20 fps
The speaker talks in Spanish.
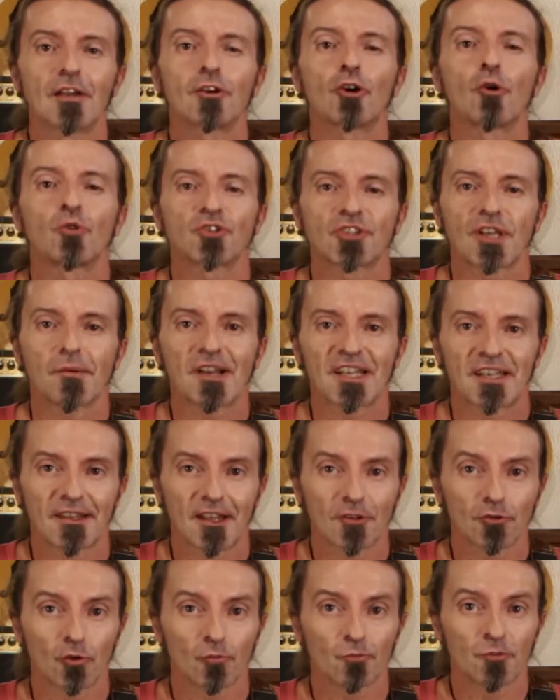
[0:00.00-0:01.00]
Como estaba
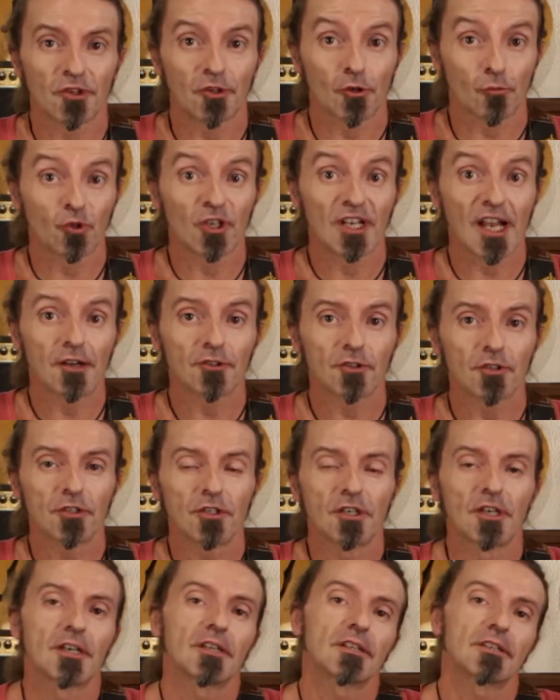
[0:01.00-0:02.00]
quedando un vídeo muy
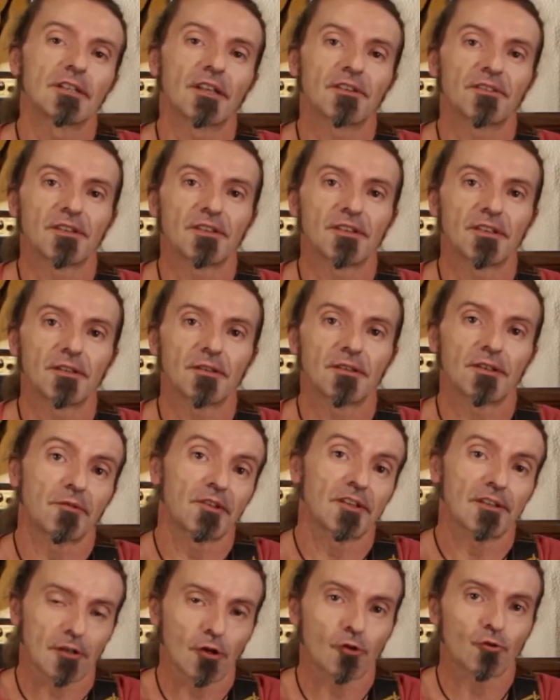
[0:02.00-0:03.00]
largo, decidí
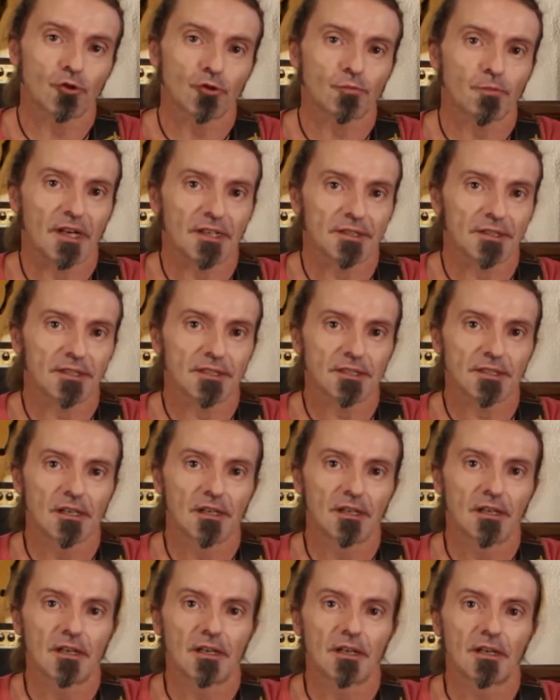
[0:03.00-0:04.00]
dividirlo en dos partes.
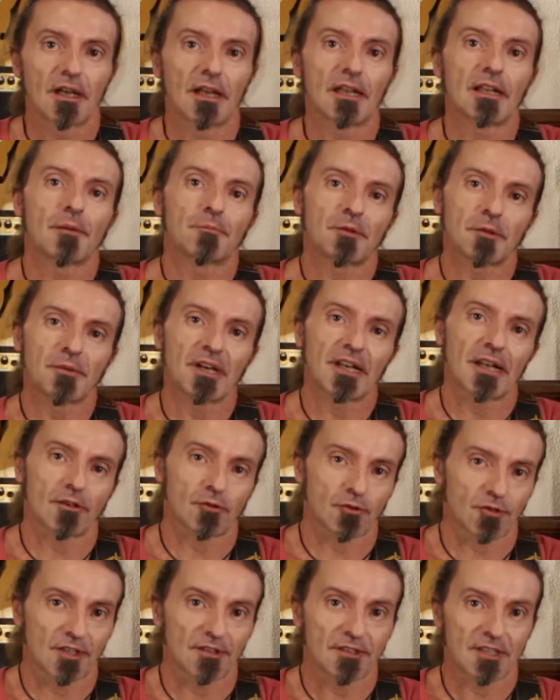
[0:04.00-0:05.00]
En la primera
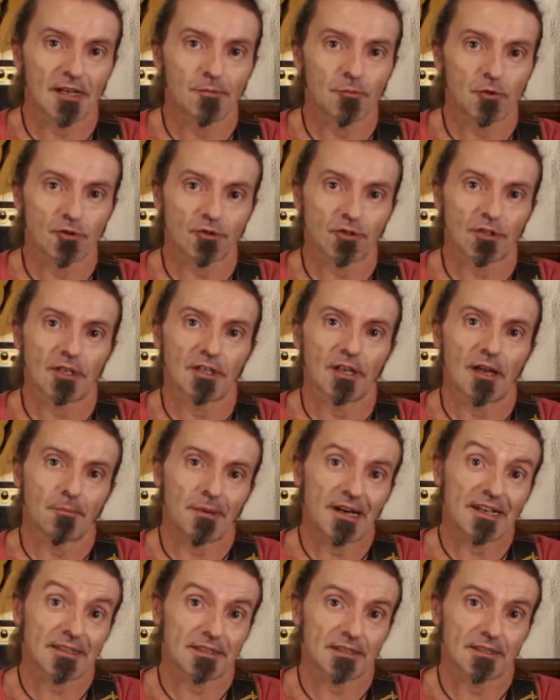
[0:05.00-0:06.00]
nos centramos en la
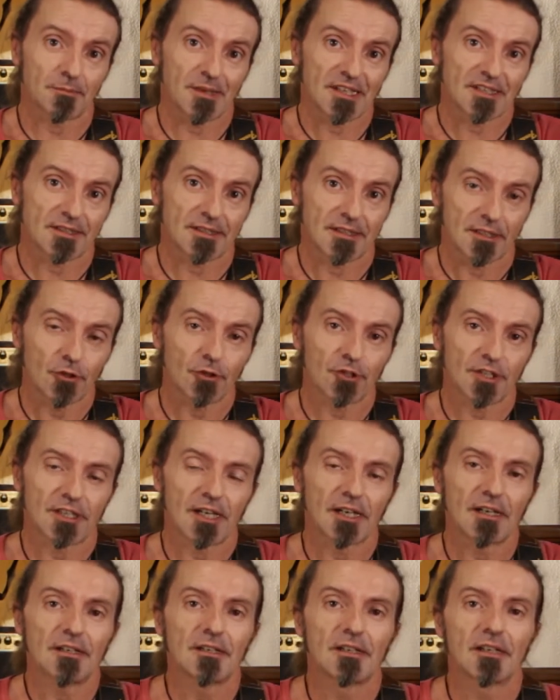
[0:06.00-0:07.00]
parte más
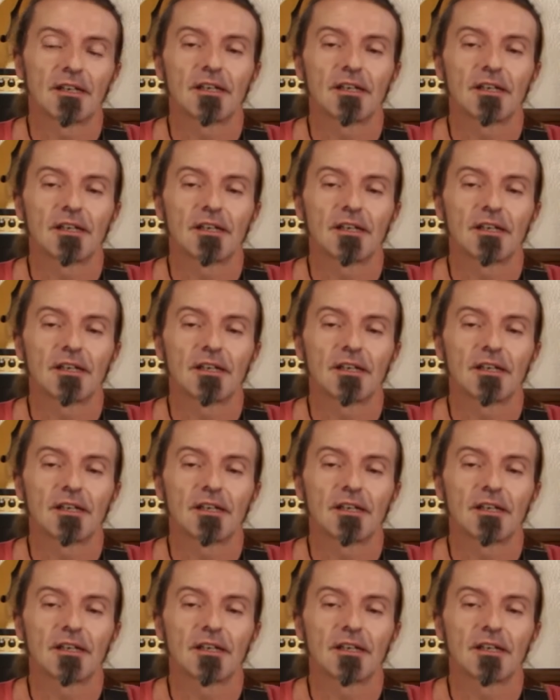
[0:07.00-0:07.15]
teórica